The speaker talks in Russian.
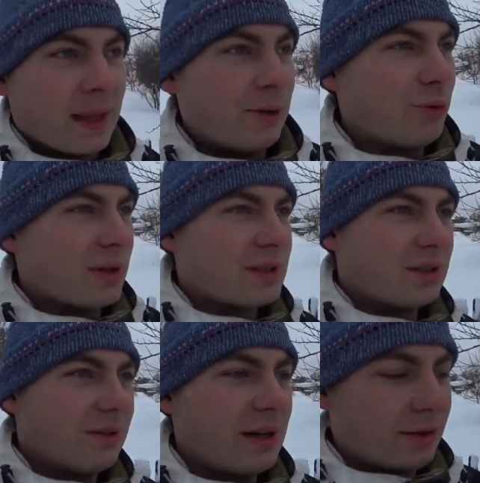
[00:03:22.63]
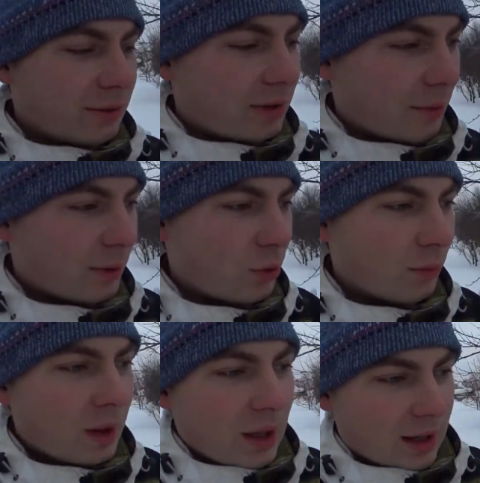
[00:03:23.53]
Люди разговаривают там о
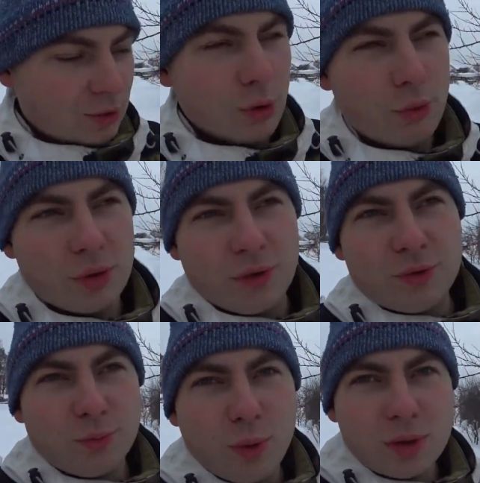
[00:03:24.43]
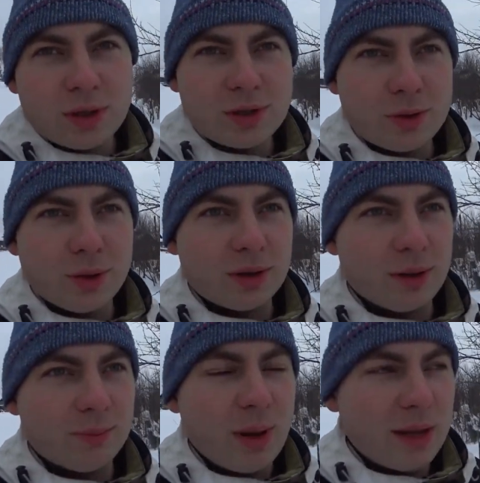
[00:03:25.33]
том, а сколько у тебя футболка стоит,
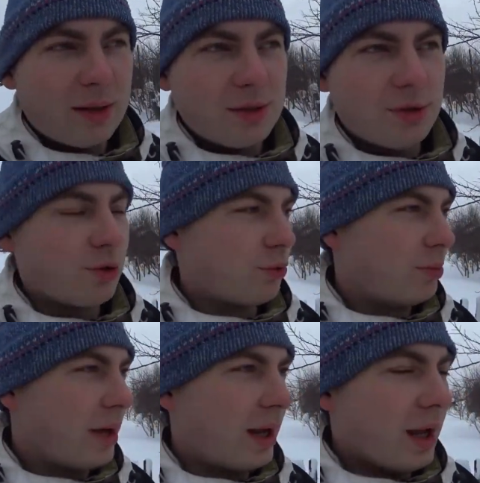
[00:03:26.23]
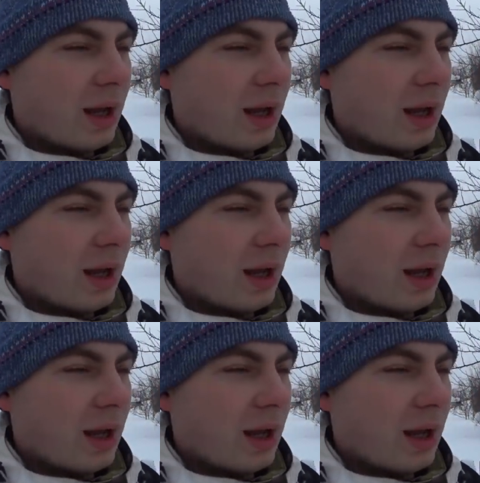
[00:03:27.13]
там, 5000 рублей.